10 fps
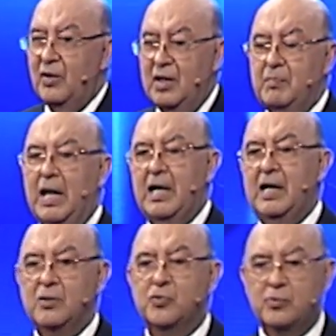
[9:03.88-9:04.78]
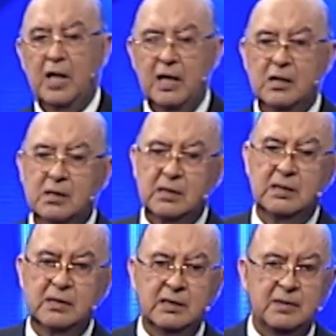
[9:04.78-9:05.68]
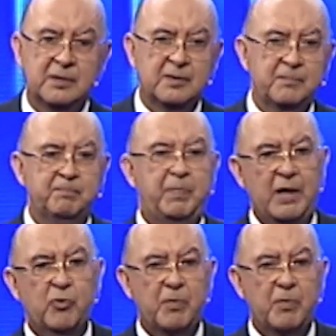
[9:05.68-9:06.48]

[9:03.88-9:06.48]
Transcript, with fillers: imagínense ustedes, Pedro